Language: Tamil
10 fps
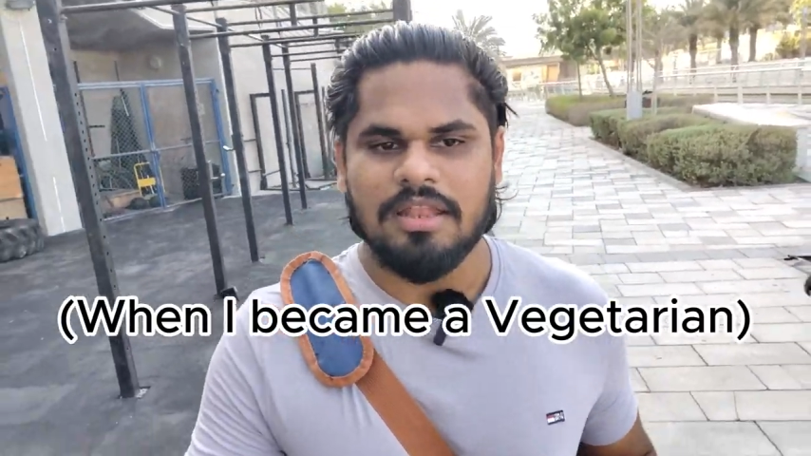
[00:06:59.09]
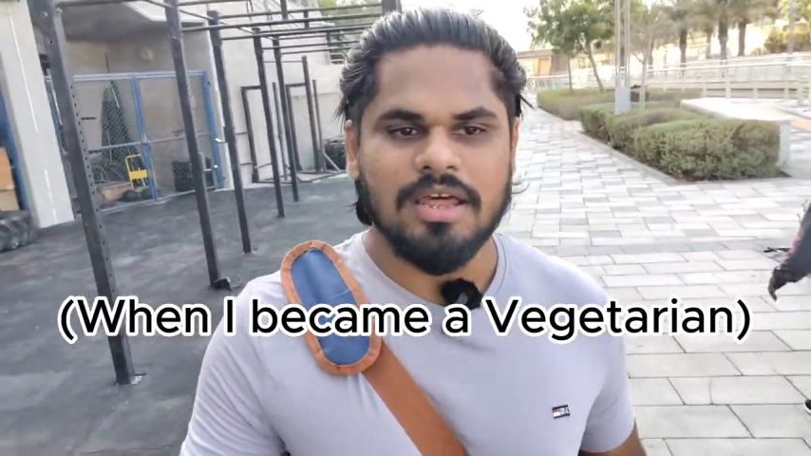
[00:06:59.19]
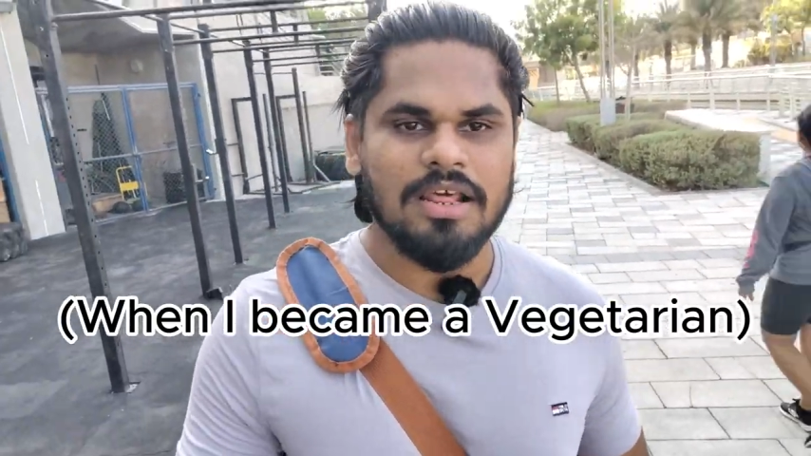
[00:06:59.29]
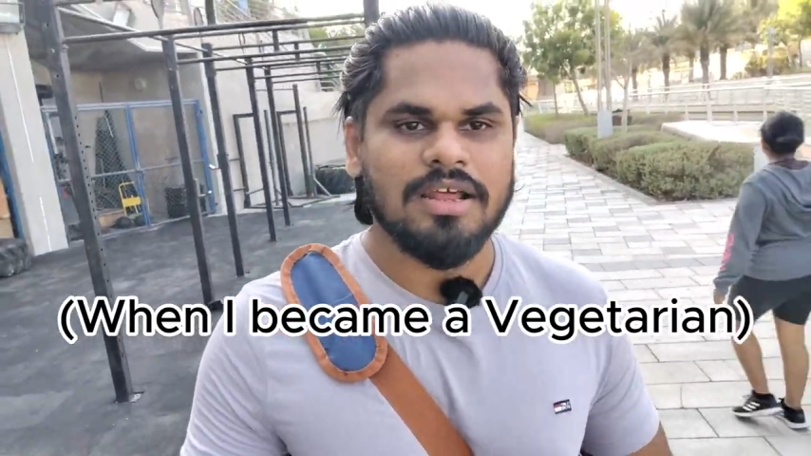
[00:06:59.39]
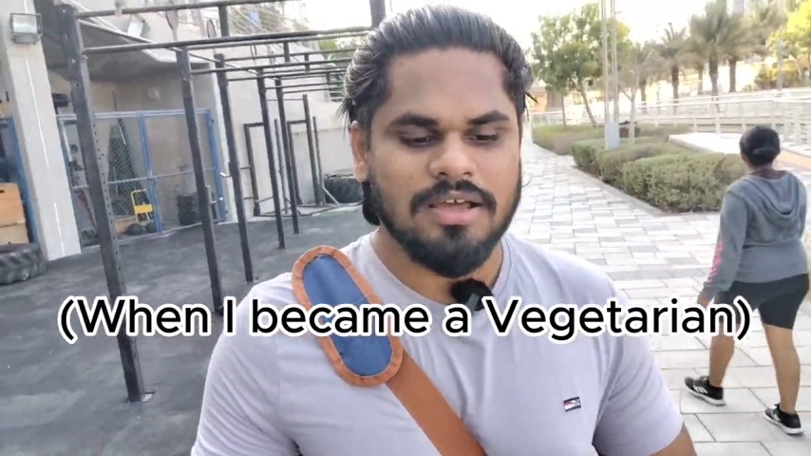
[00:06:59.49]

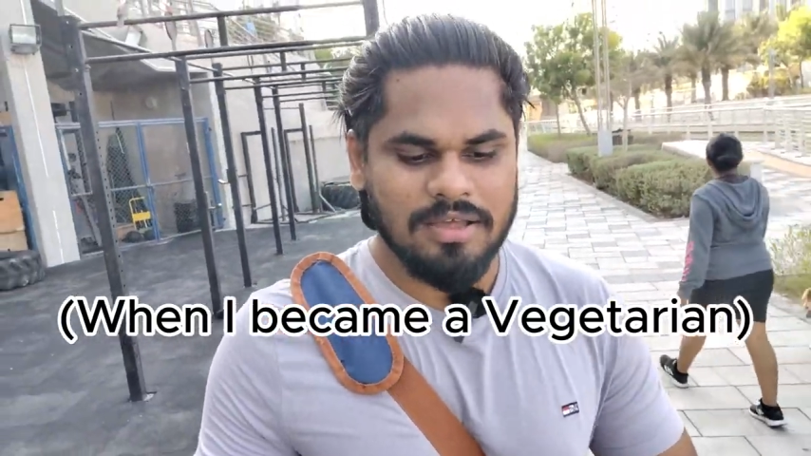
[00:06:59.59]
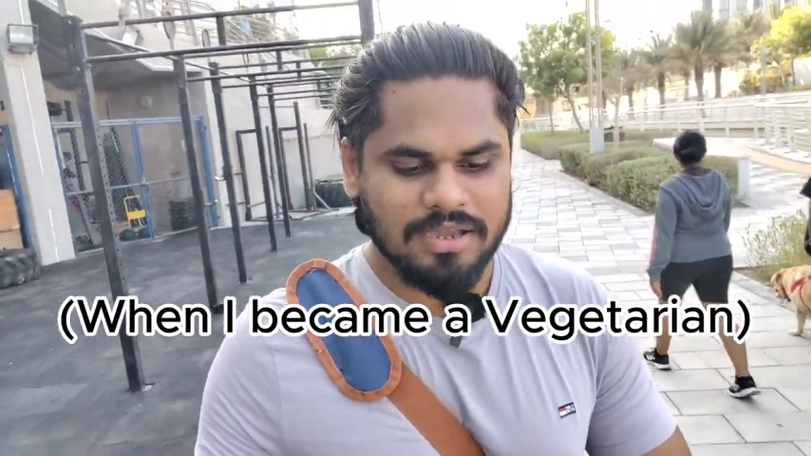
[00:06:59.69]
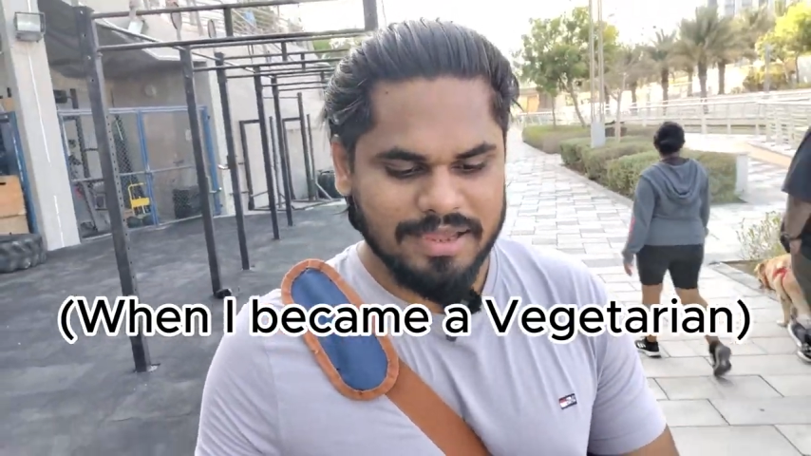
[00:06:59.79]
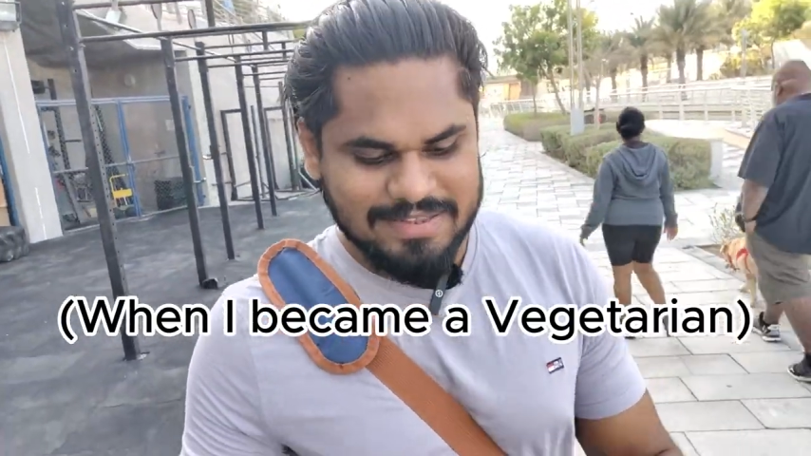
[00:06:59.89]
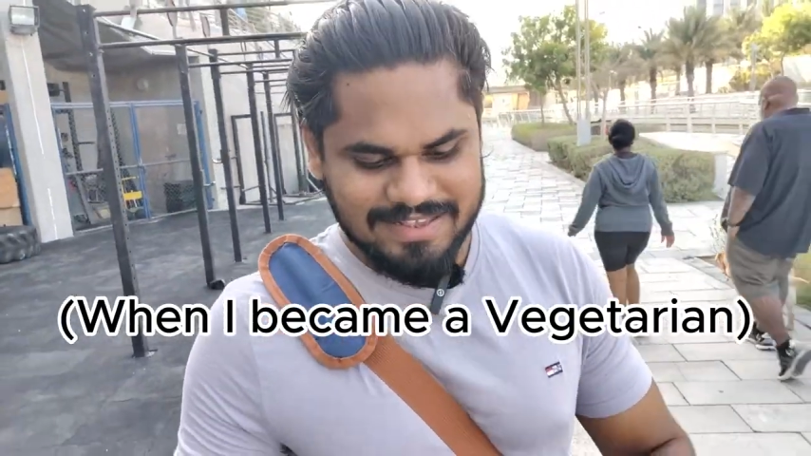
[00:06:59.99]
அதனால நான்
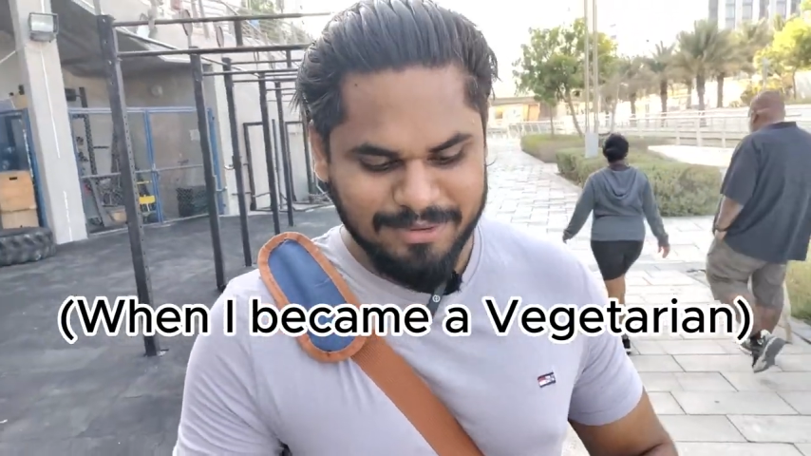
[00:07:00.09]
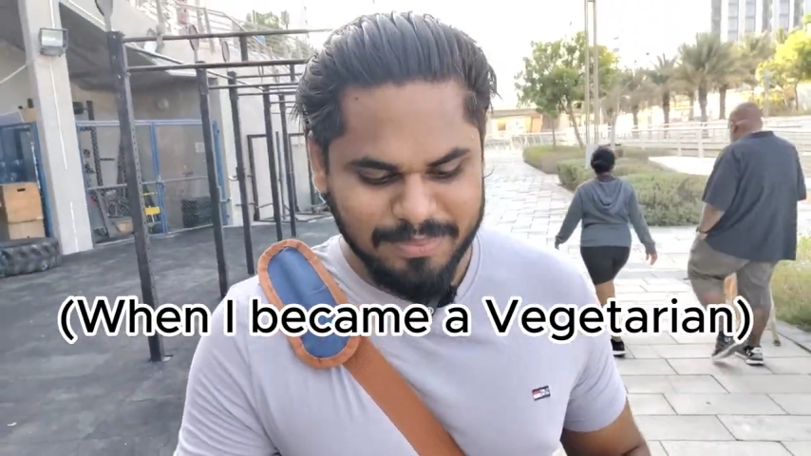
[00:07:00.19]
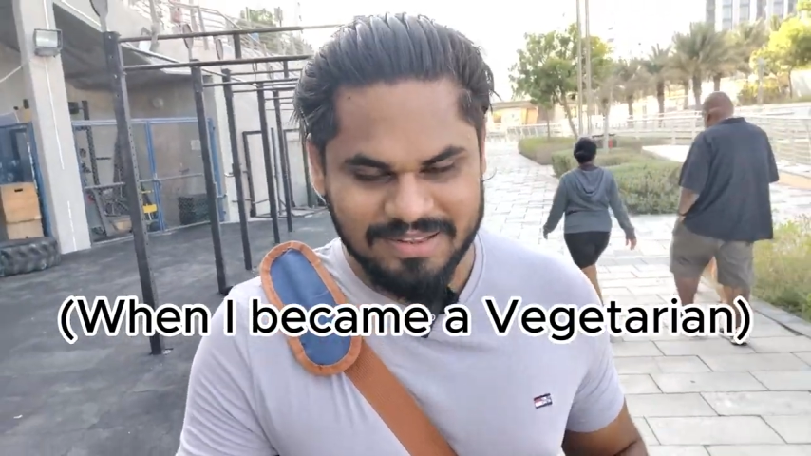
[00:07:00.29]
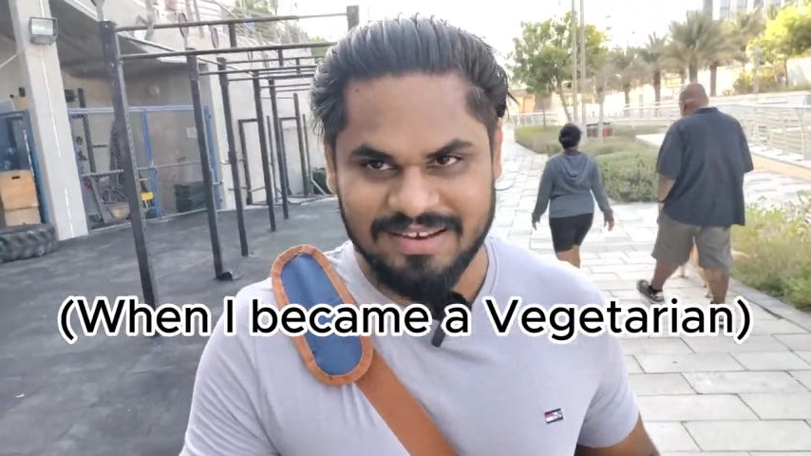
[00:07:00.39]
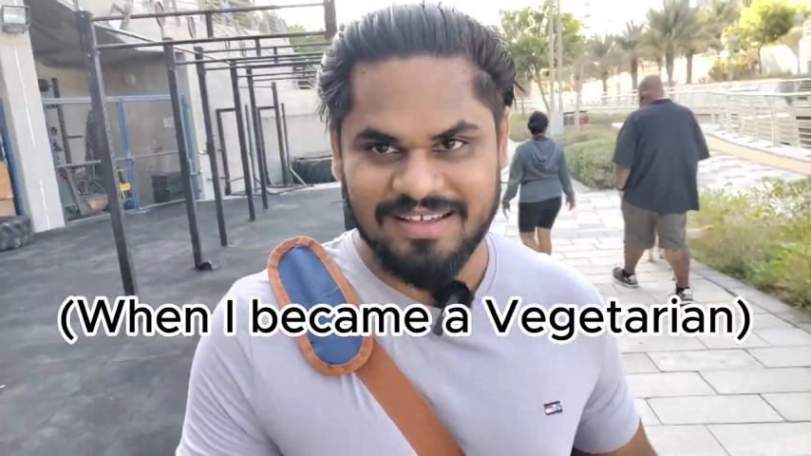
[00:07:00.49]
கறி
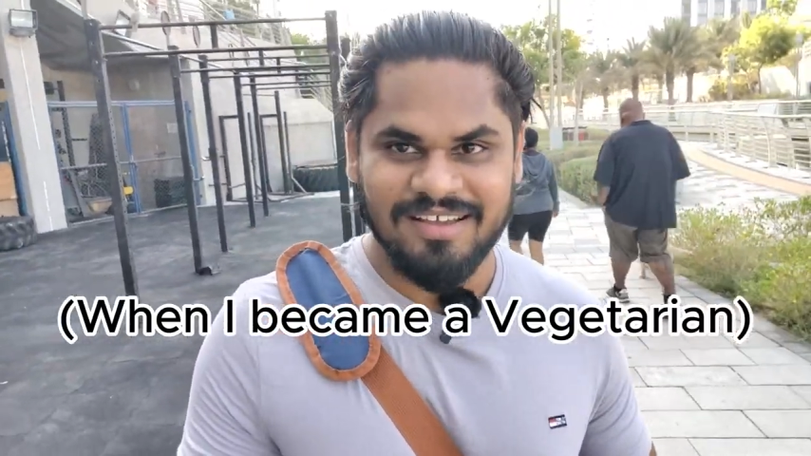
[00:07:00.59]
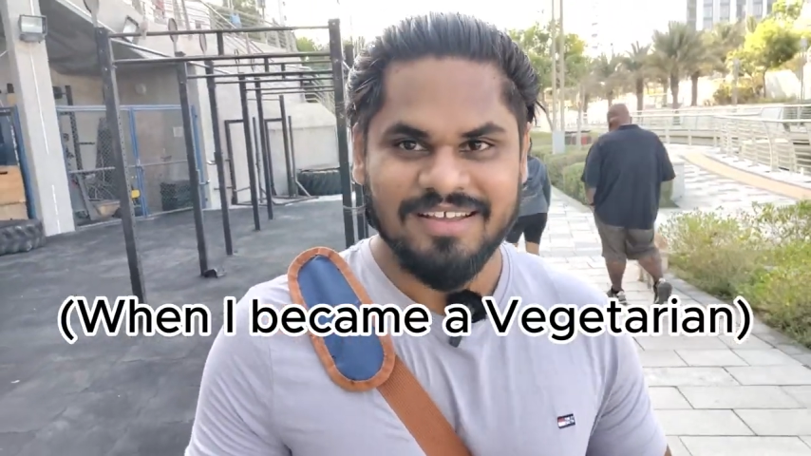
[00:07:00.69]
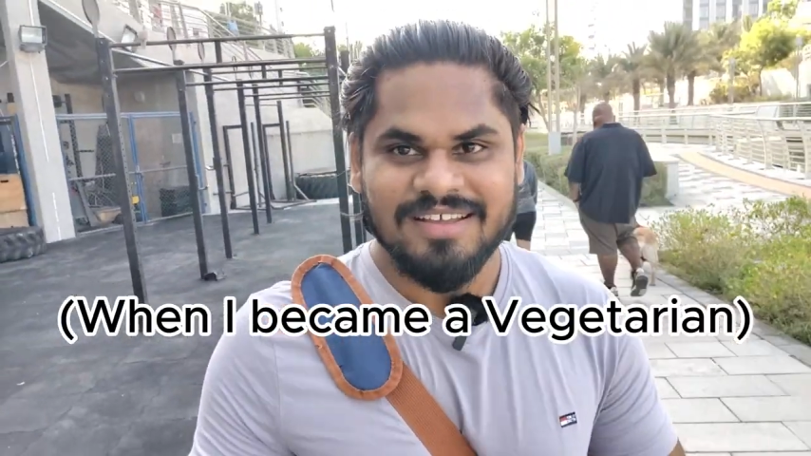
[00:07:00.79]
சாப்பிட்றதில்ல